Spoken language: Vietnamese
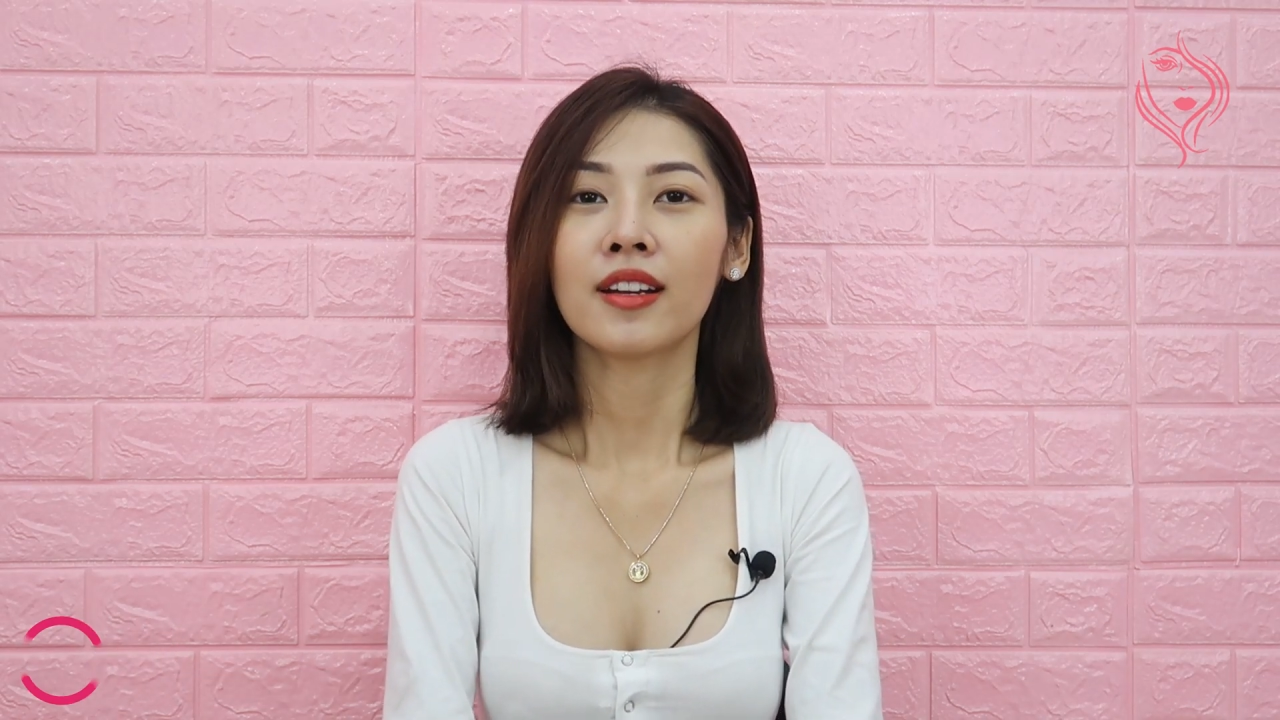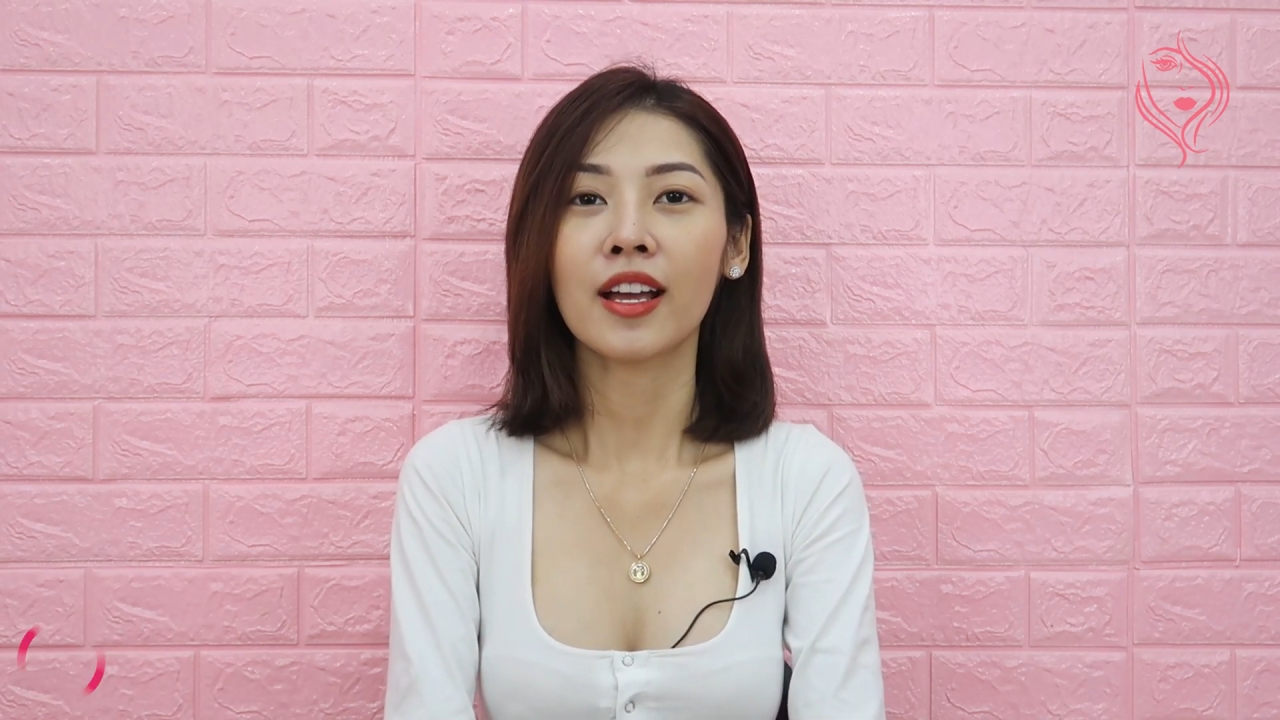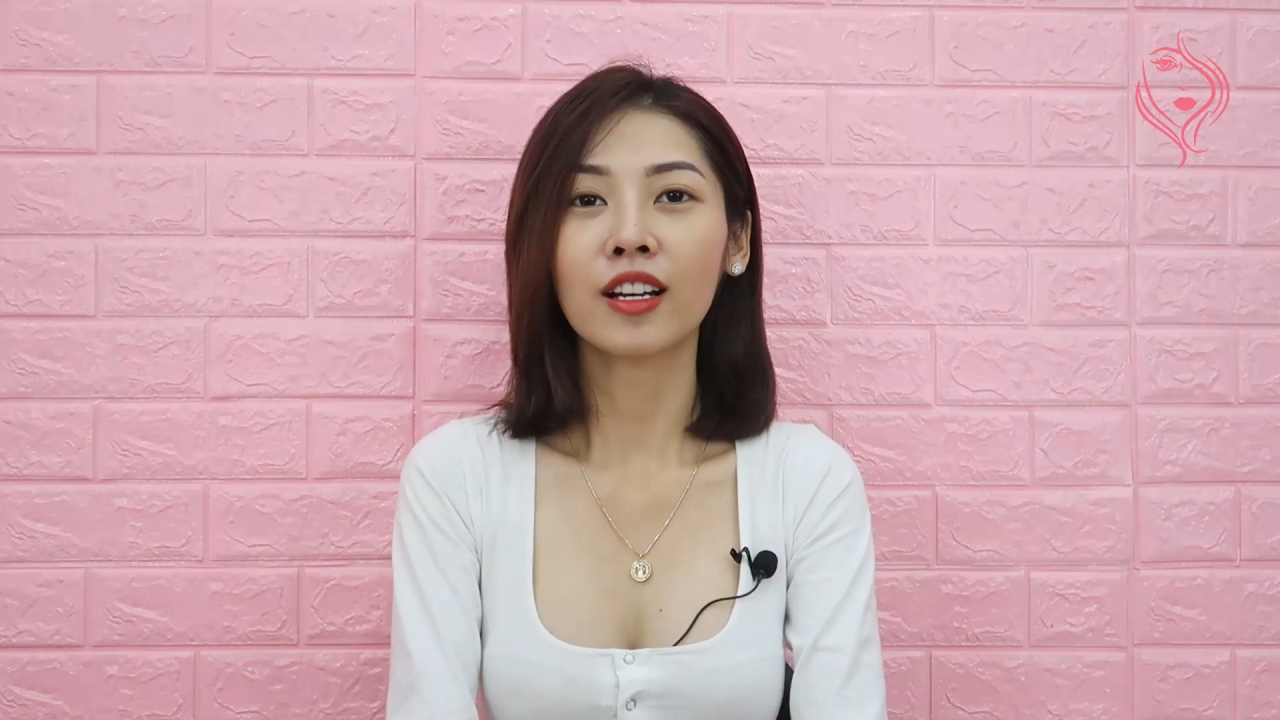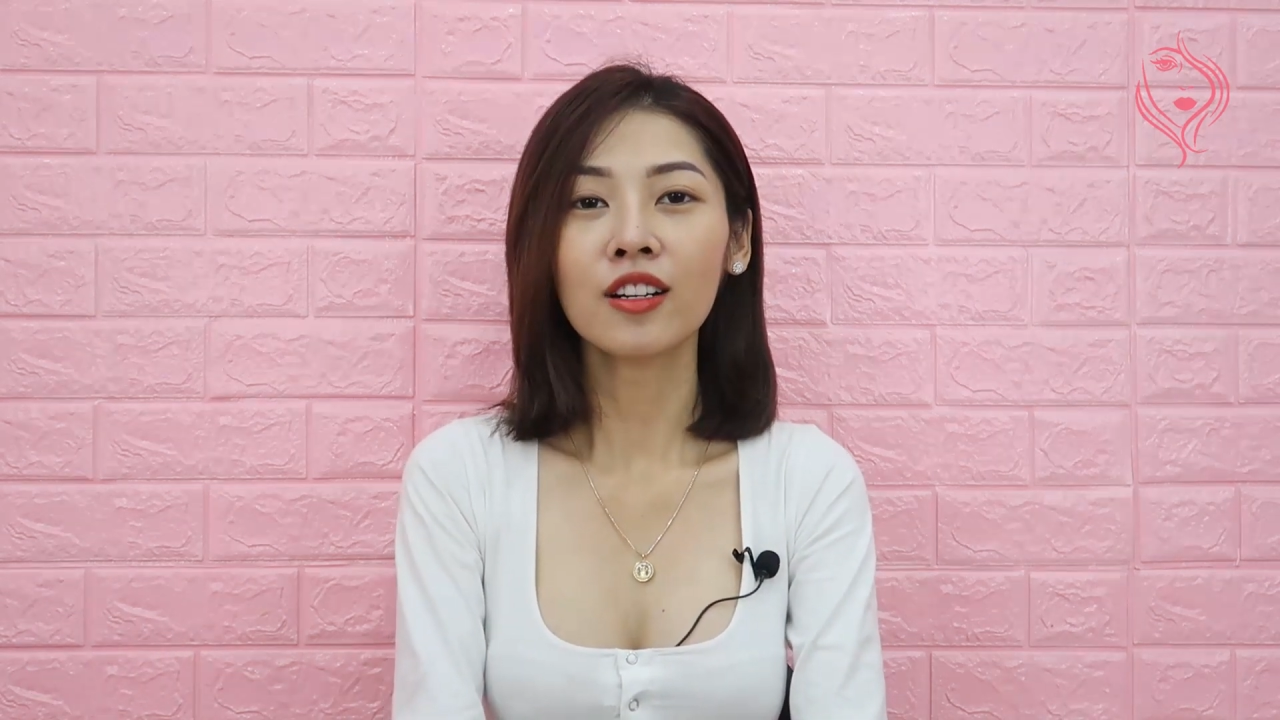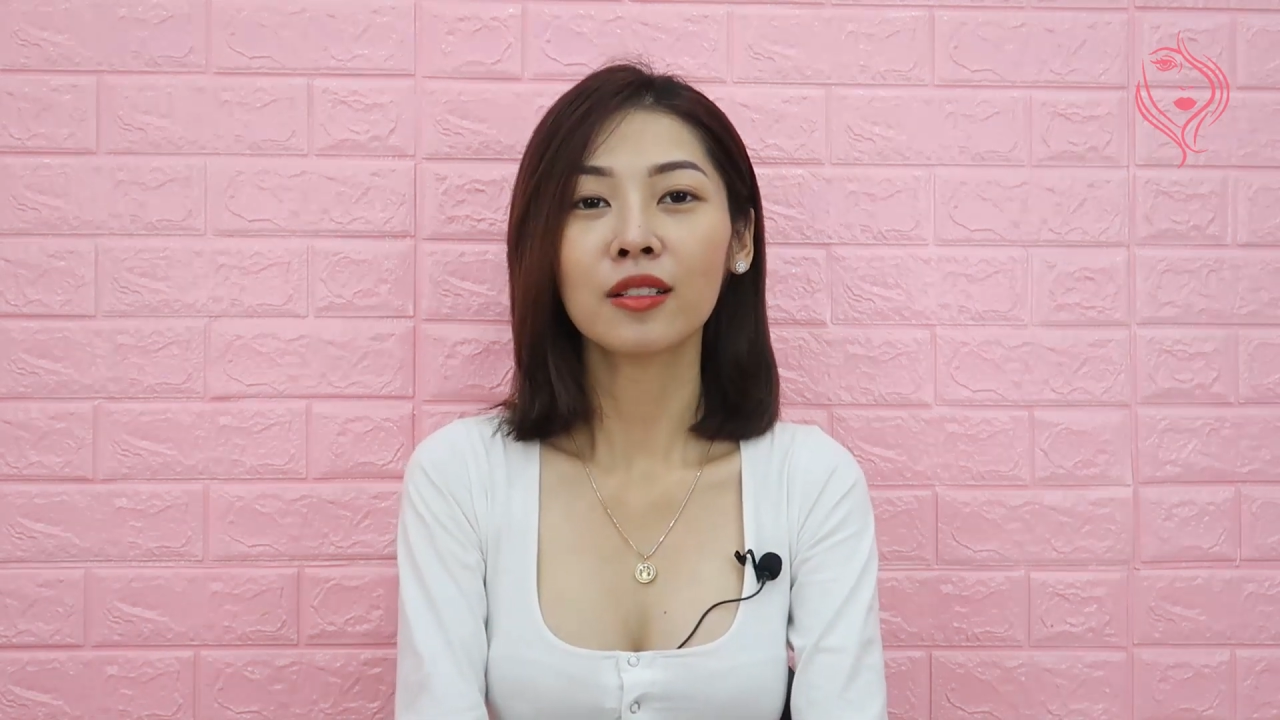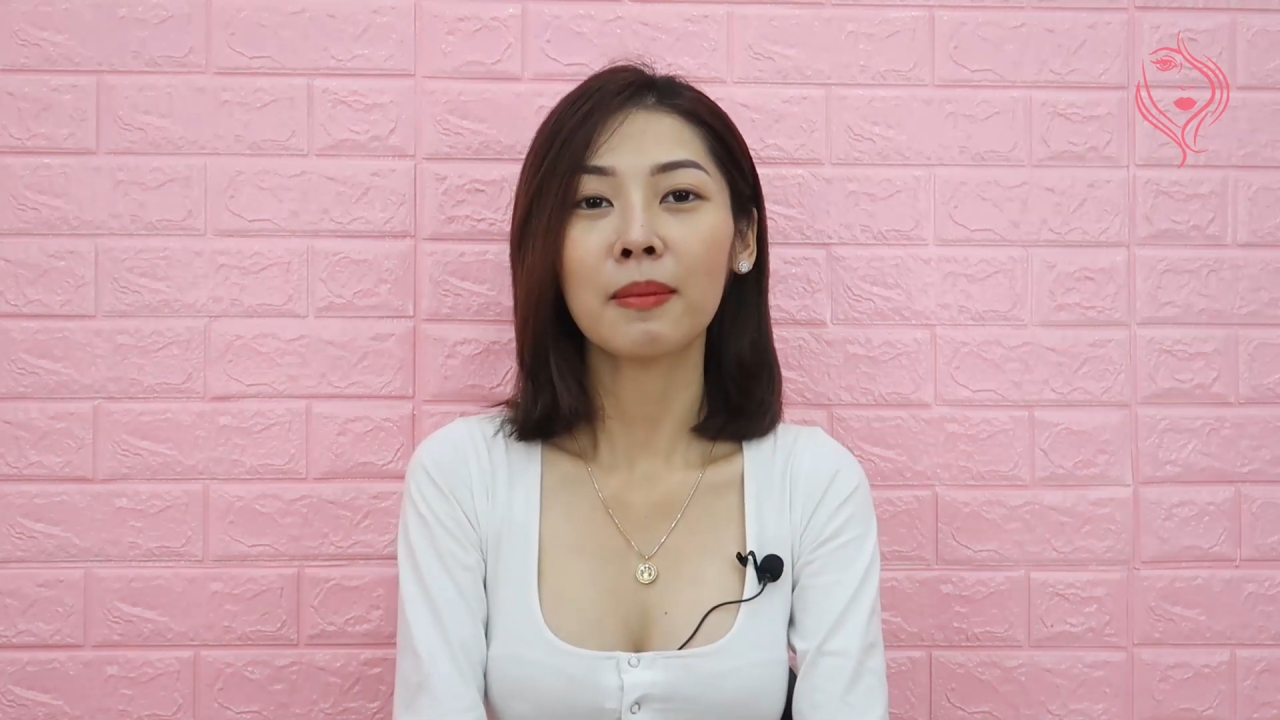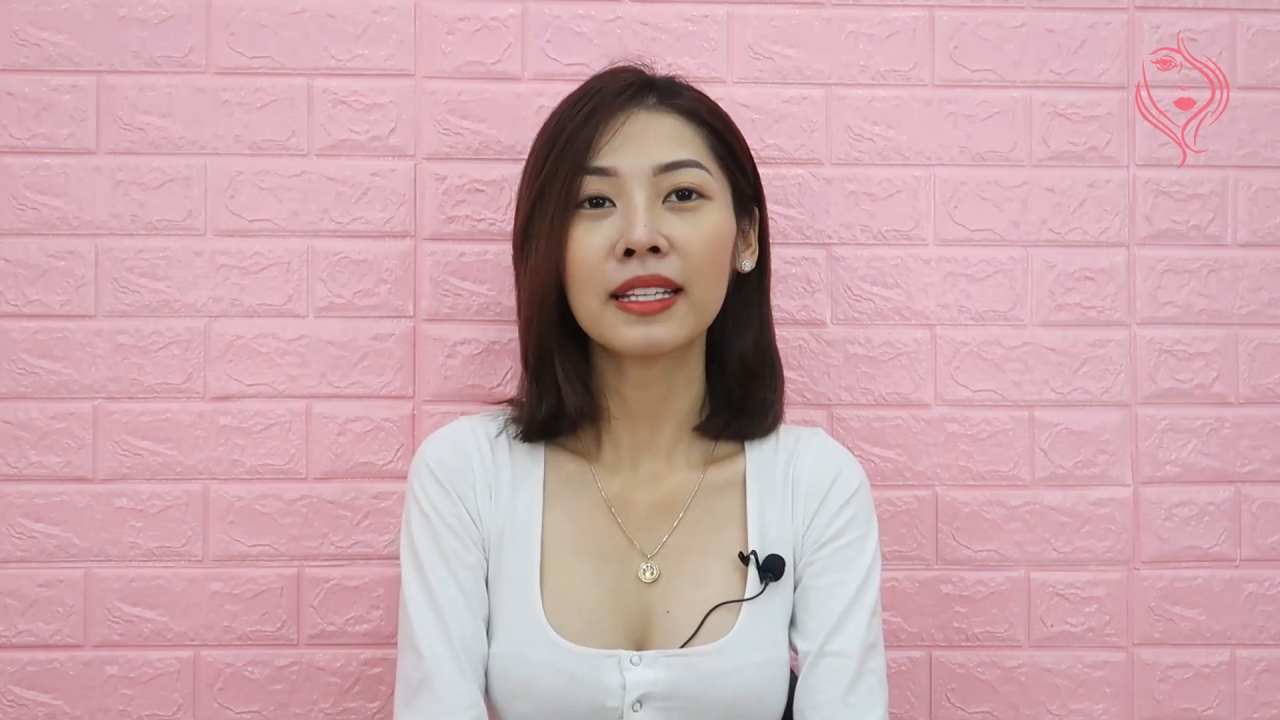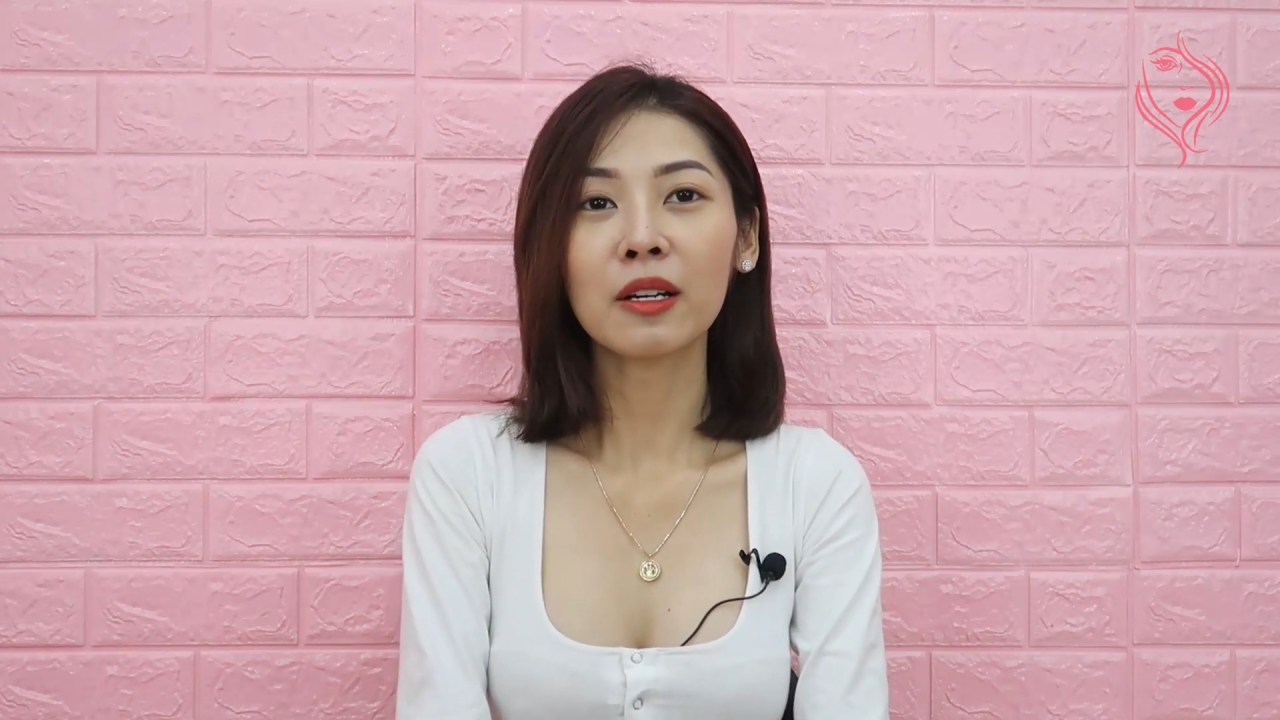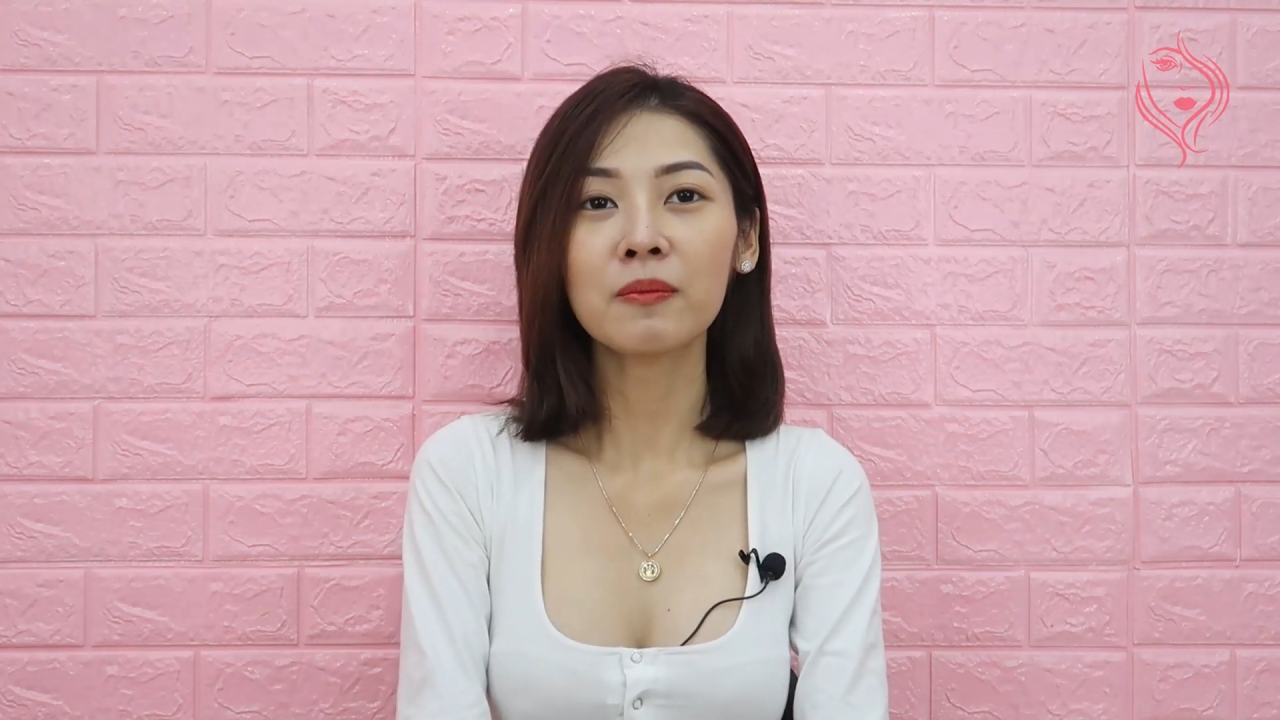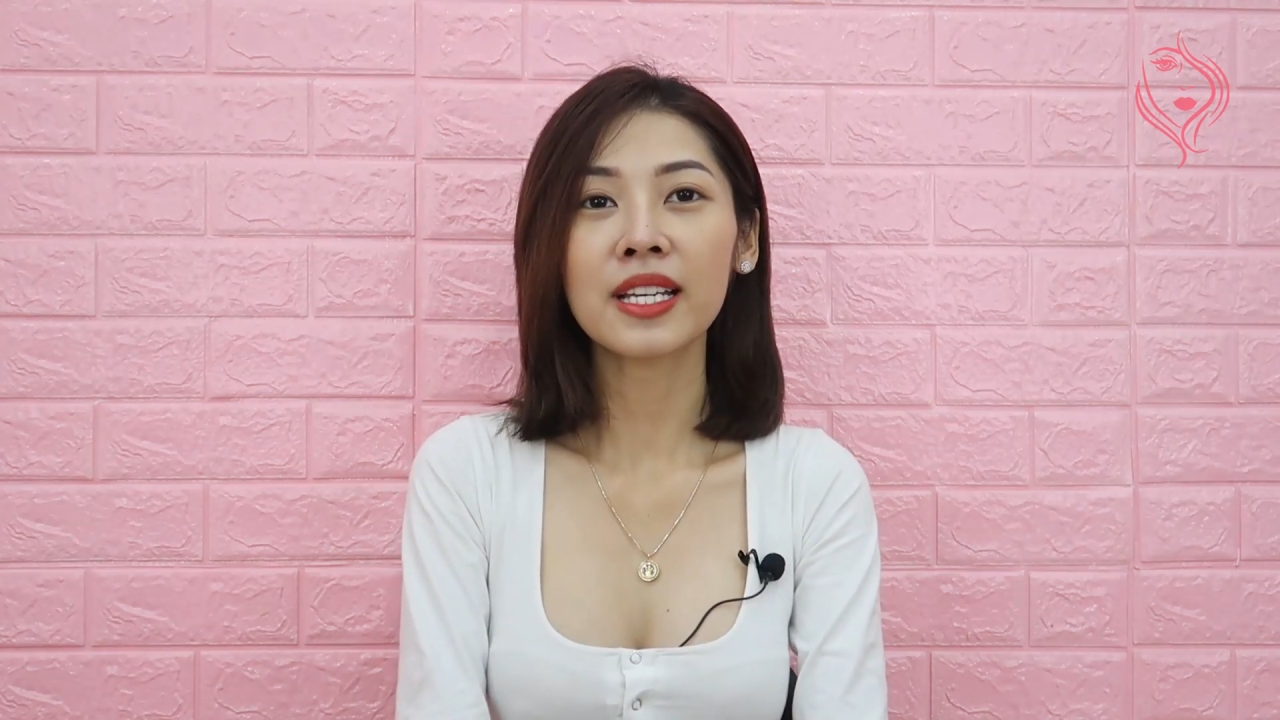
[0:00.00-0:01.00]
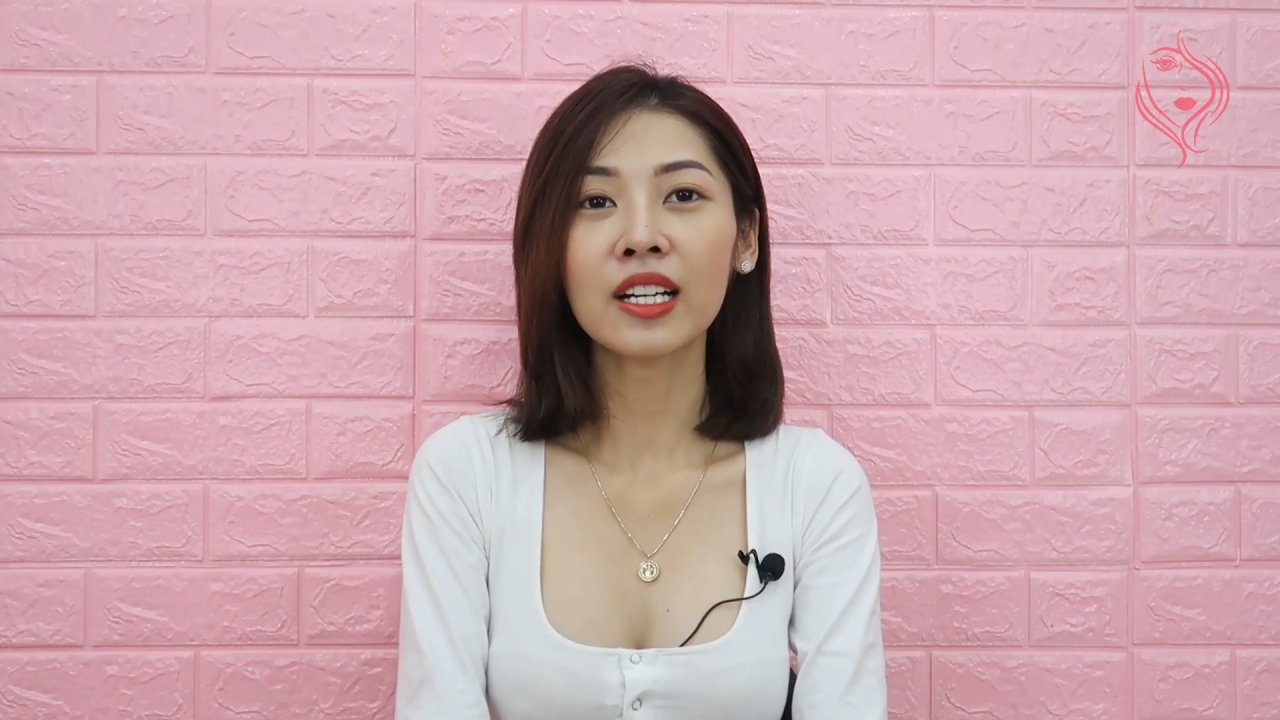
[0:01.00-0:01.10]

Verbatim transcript: Để có được mái tóc